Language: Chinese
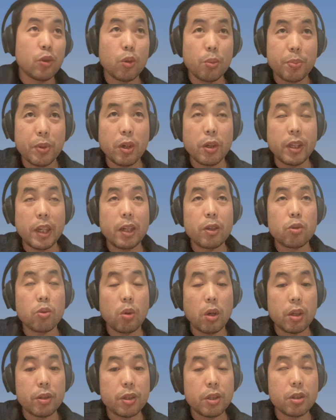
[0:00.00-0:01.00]
就比较严
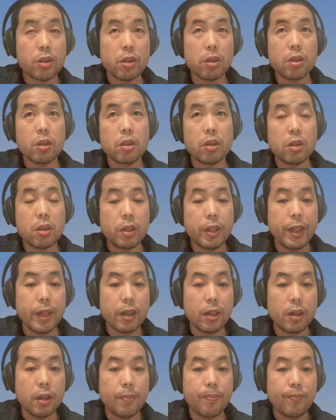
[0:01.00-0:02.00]
重啊，其实
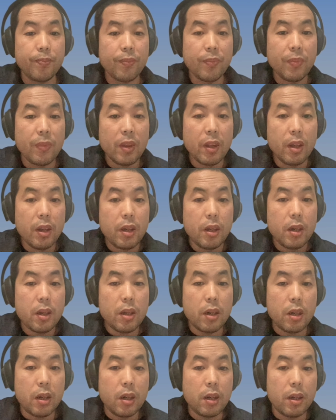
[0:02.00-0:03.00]
那个，
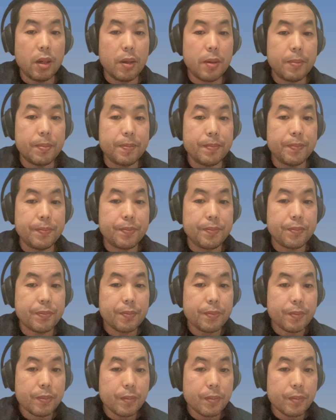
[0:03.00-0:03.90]
嗯。